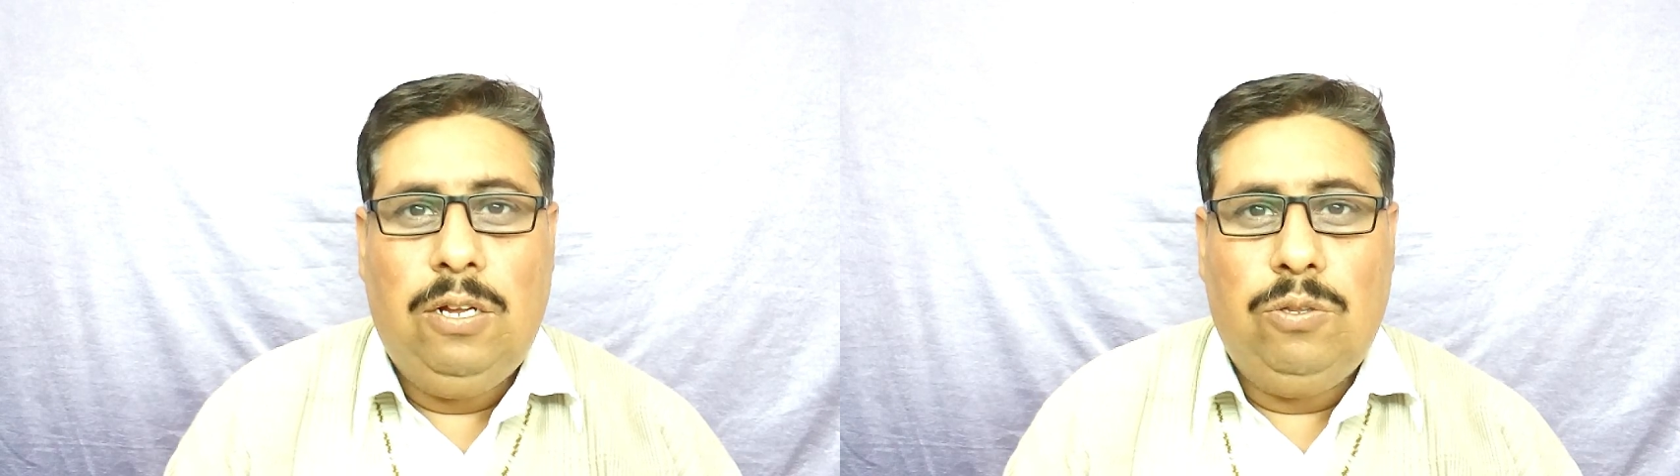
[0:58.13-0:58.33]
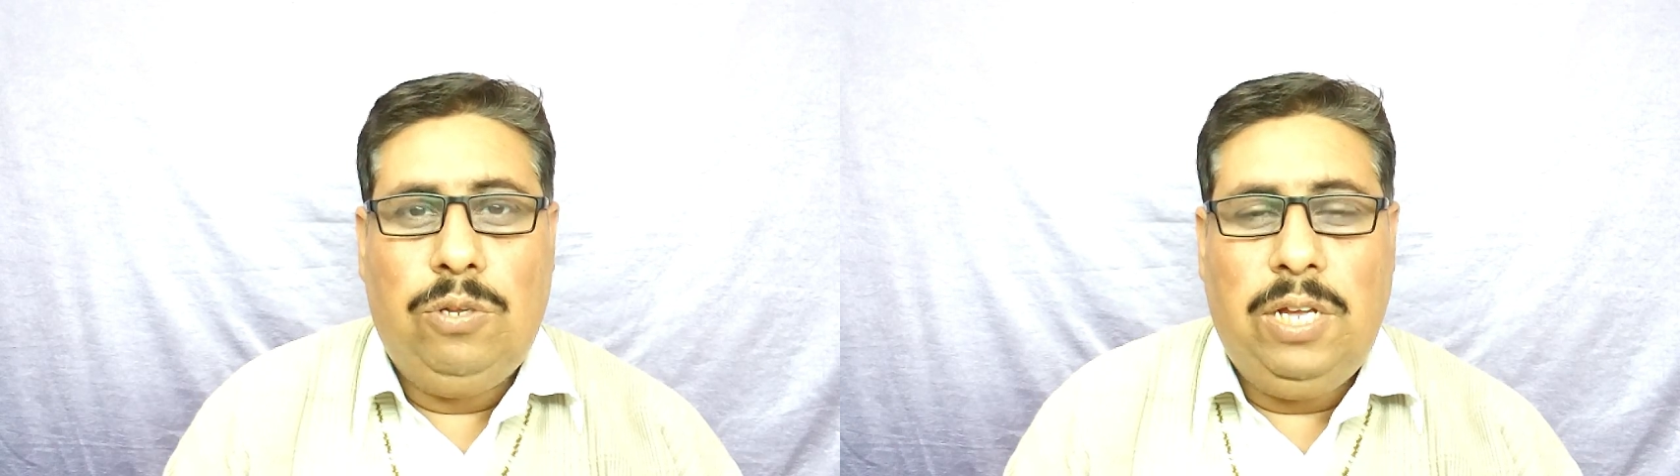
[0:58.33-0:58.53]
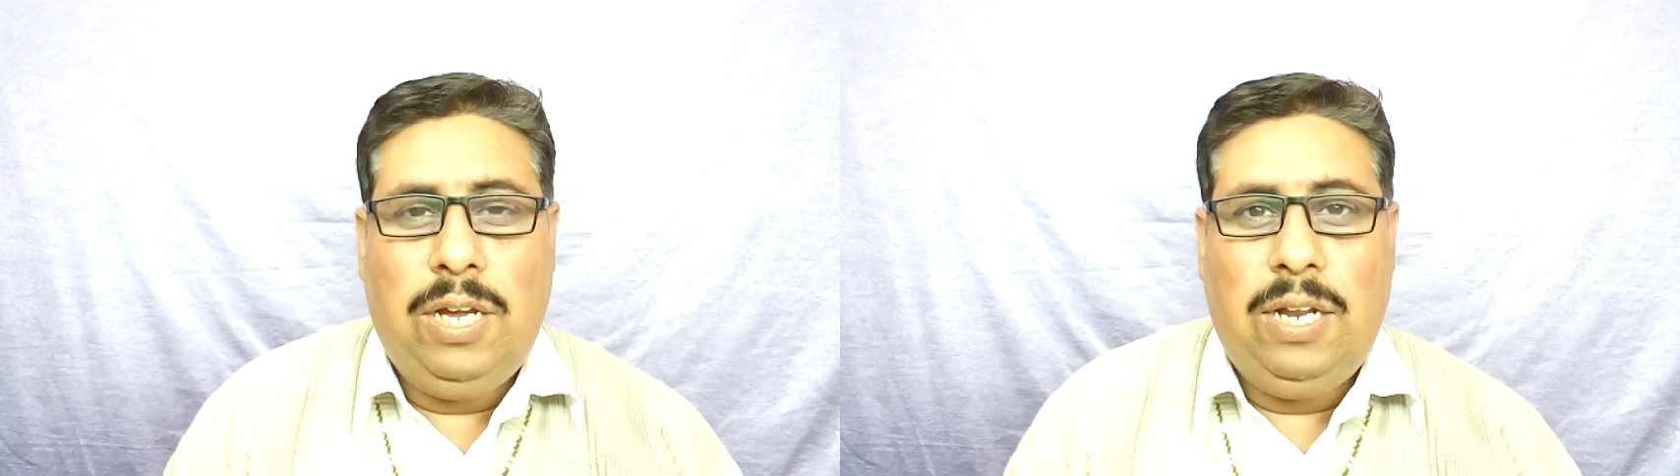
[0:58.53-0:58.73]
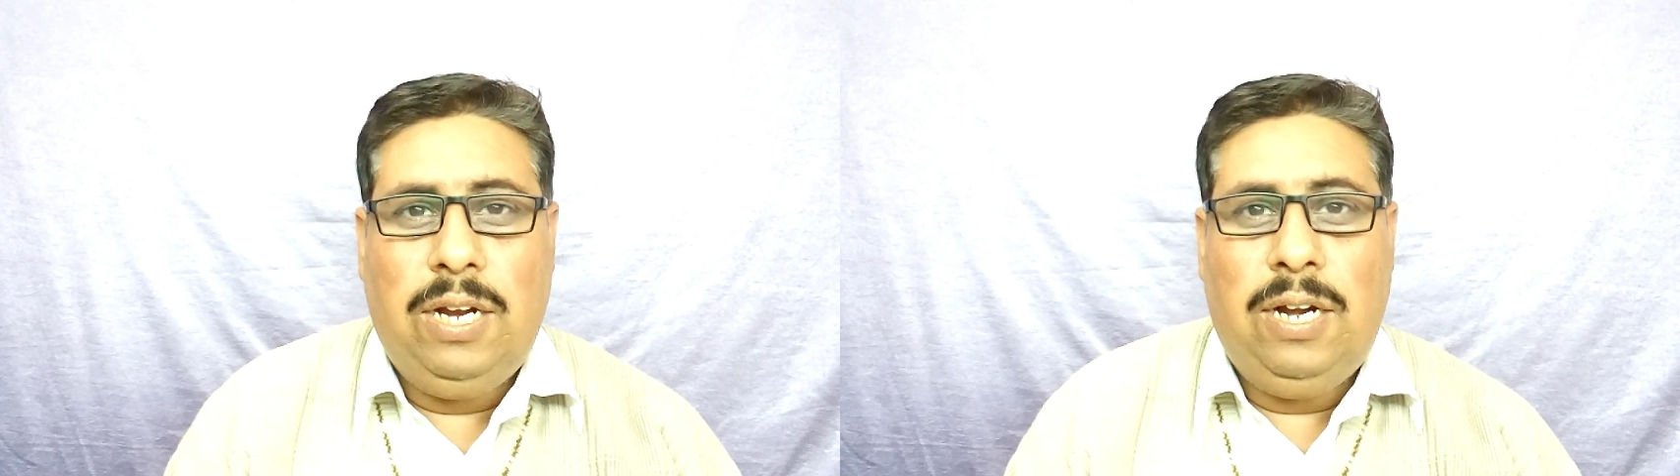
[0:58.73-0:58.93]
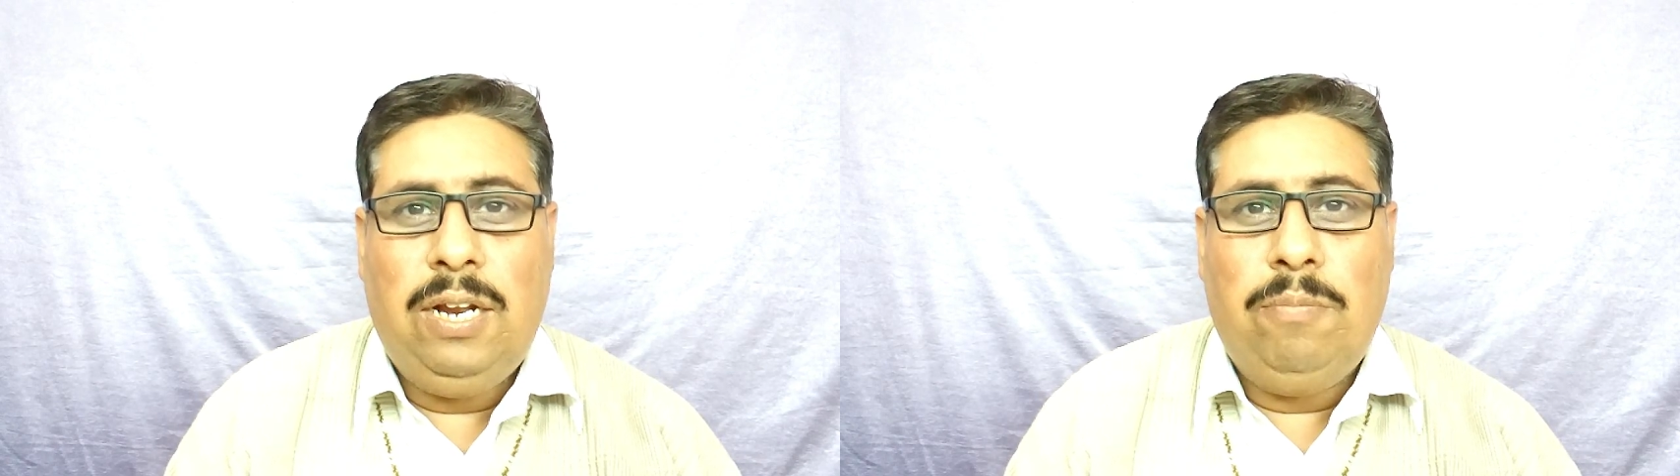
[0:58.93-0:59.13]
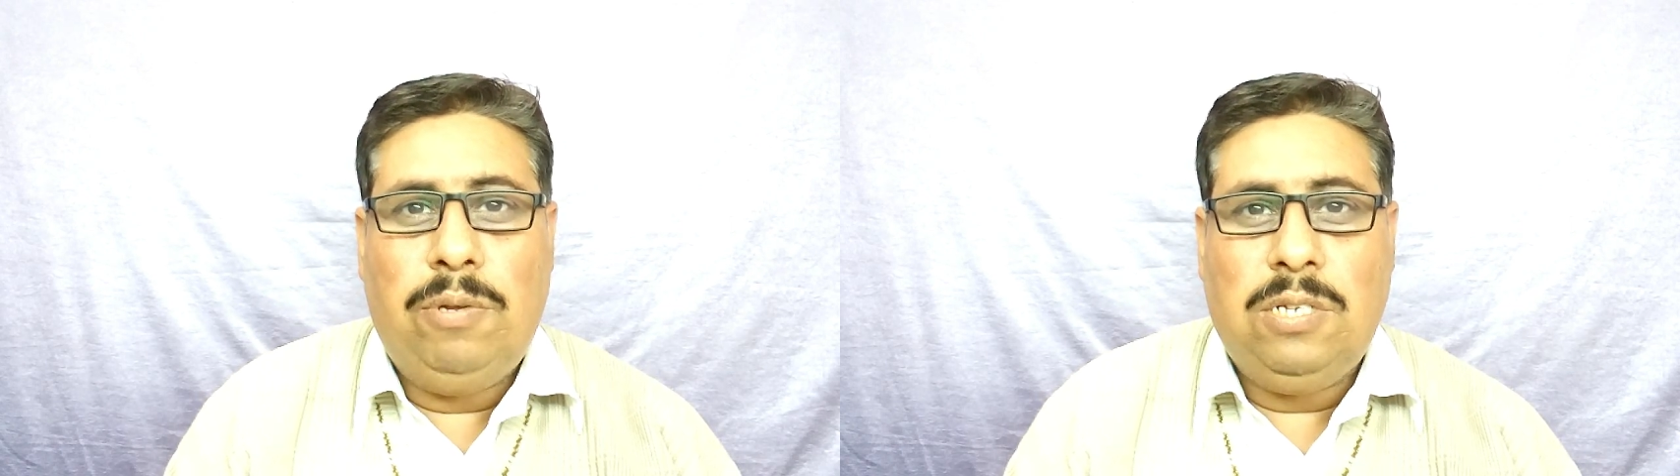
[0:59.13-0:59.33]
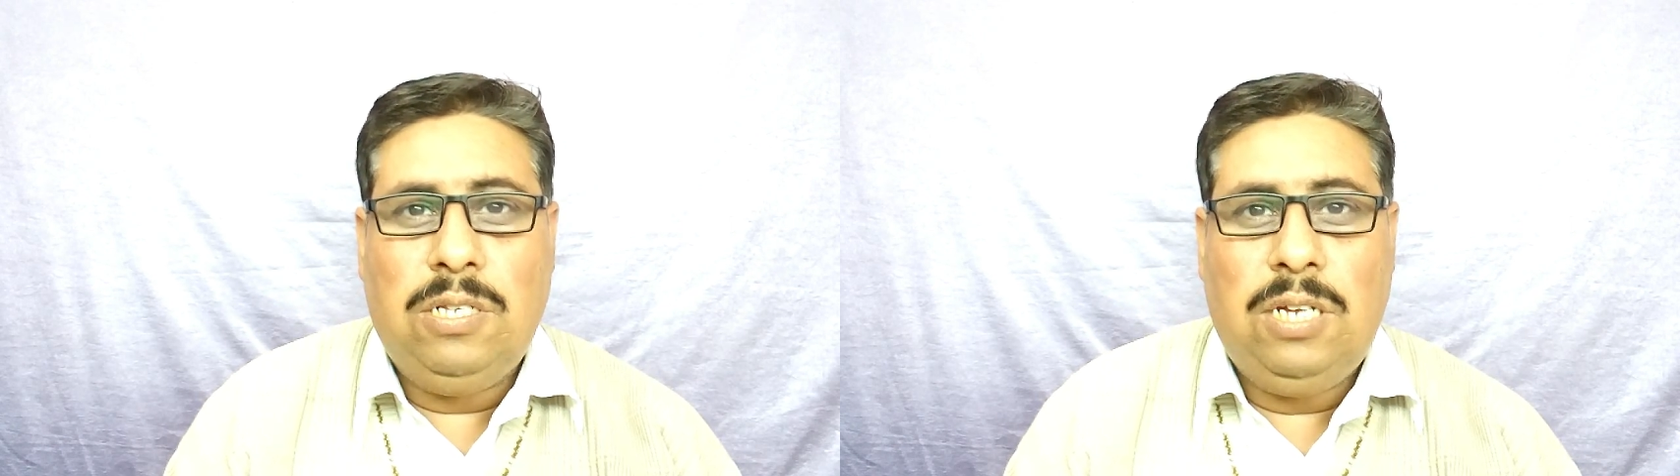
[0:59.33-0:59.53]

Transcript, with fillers: तो ये क्रिएटिन मसल